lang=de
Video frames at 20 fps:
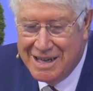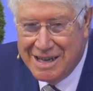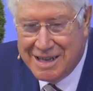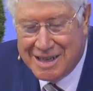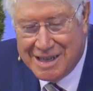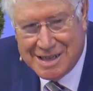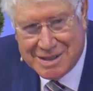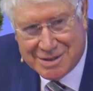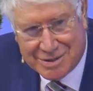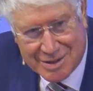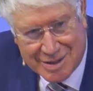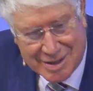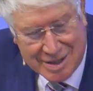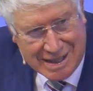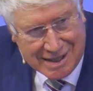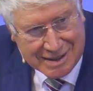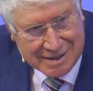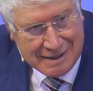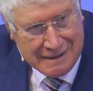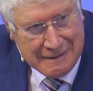Jesus
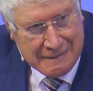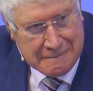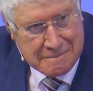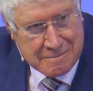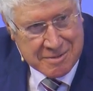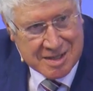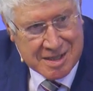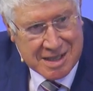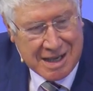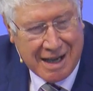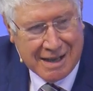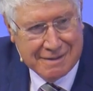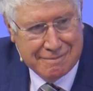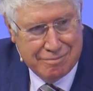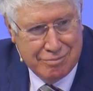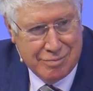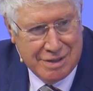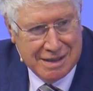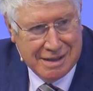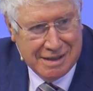sagt, sie
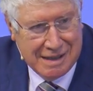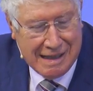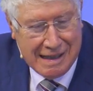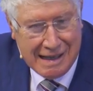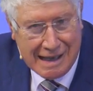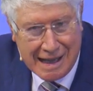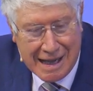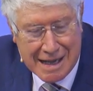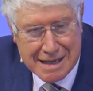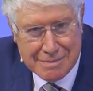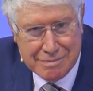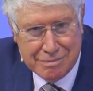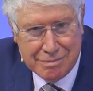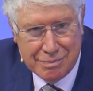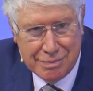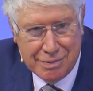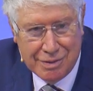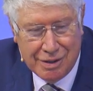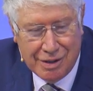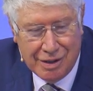hat meinen Leib
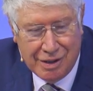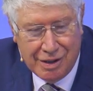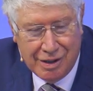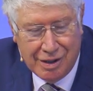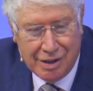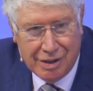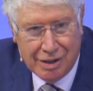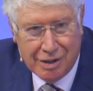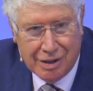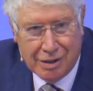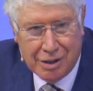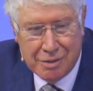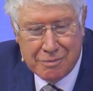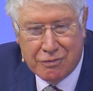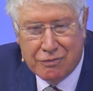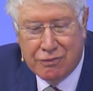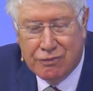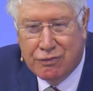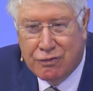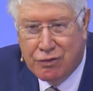im
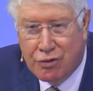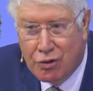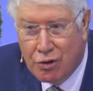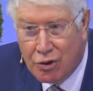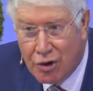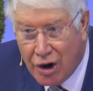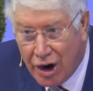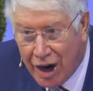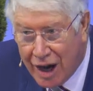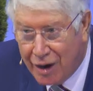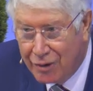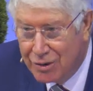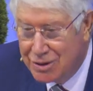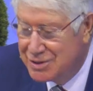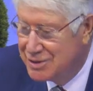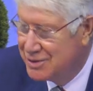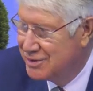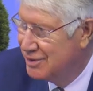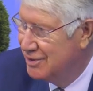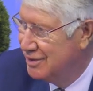
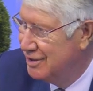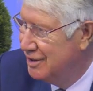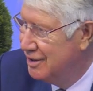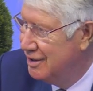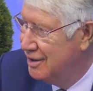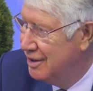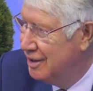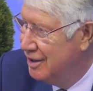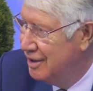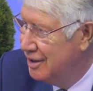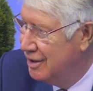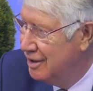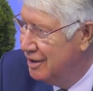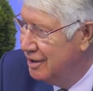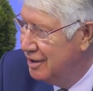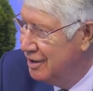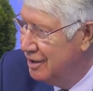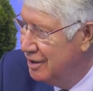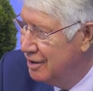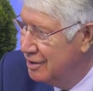Voraus
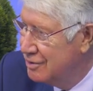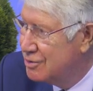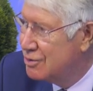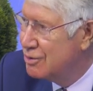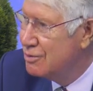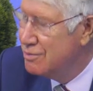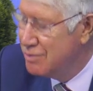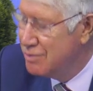zu